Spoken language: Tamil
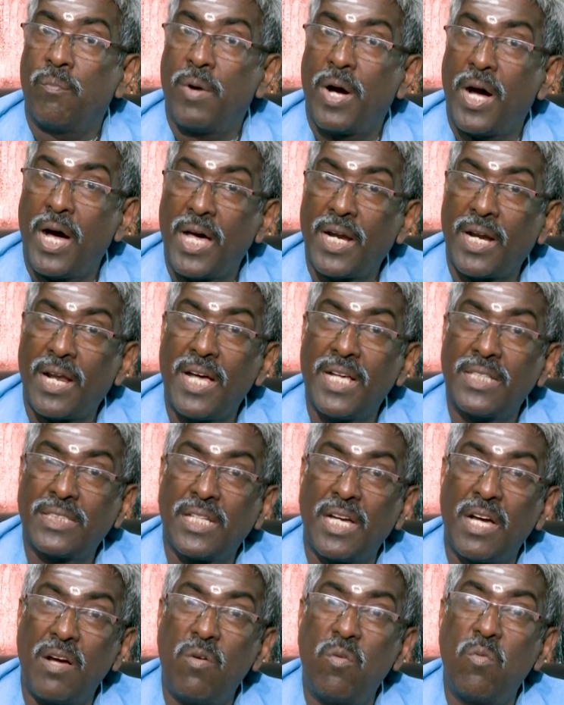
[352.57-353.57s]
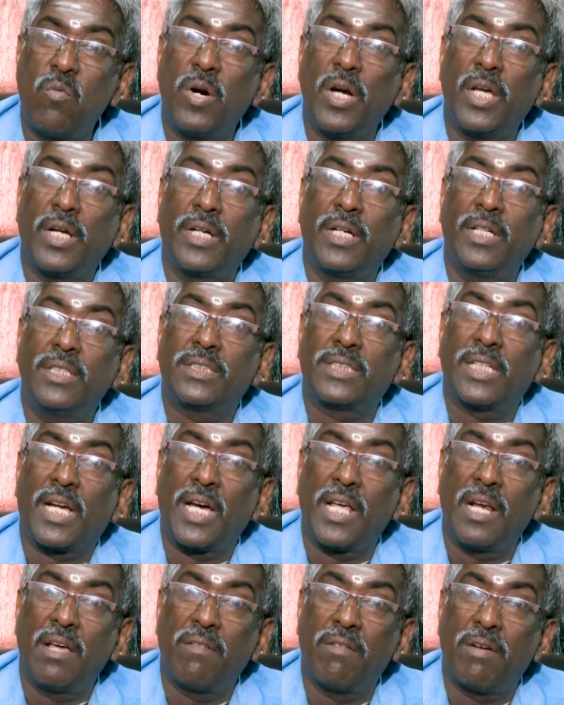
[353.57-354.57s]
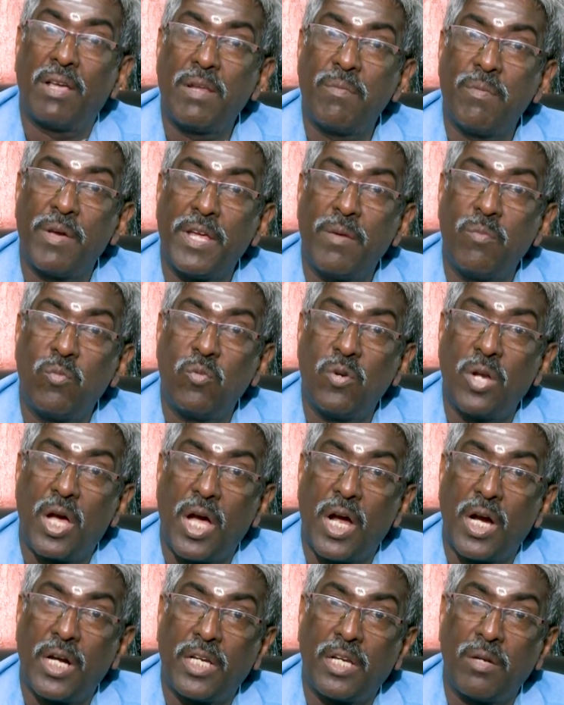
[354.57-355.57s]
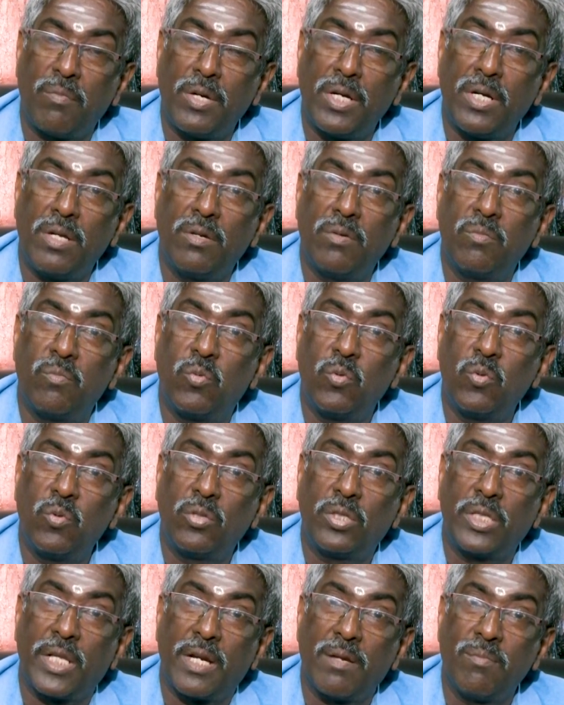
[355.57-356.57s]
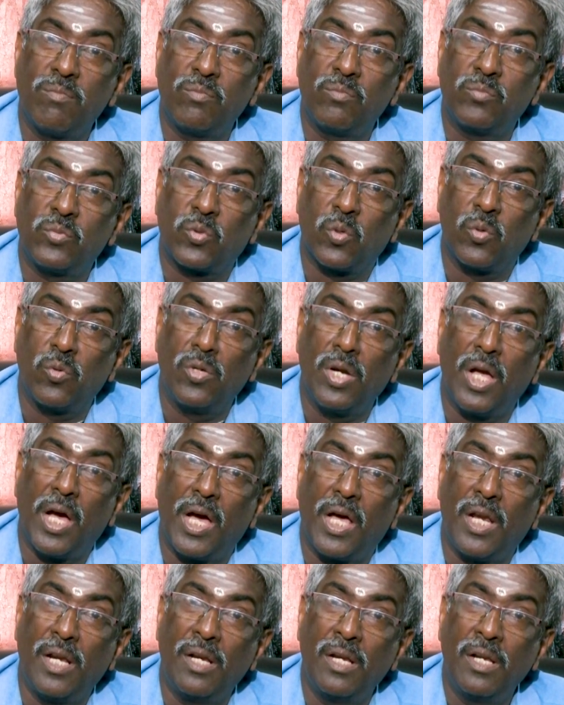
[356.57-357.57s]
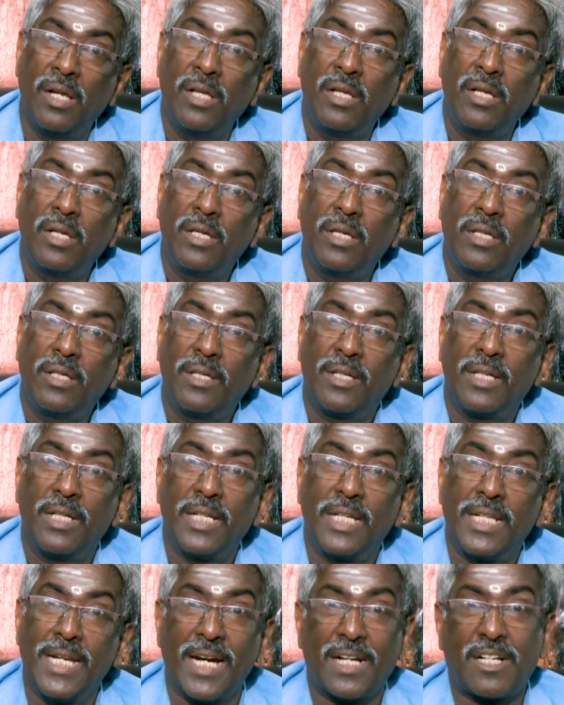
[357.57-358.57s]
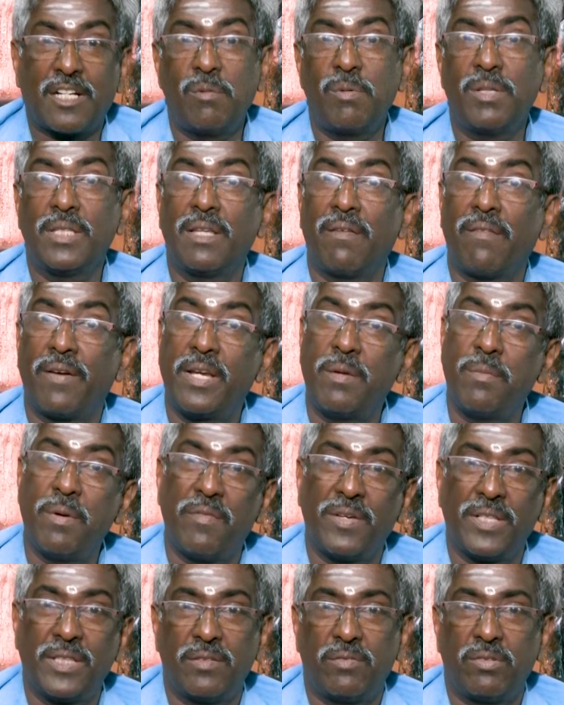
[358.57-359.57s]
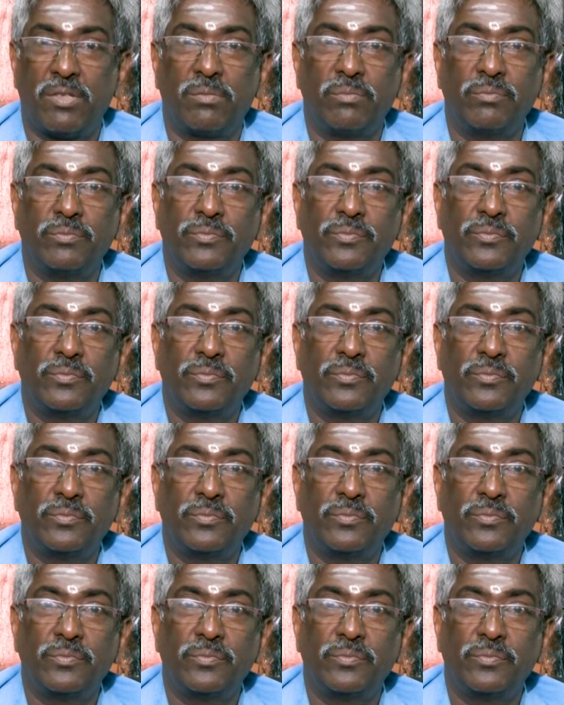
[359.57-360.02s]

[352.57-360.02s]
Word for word: மகாராசா உங்களுக்கு சகல வலிமையும் உண்டாகட்டும் என்று மூன்று தரம் சொன்னால் எனக்கு வந்த வலிமை வந்துவிடும்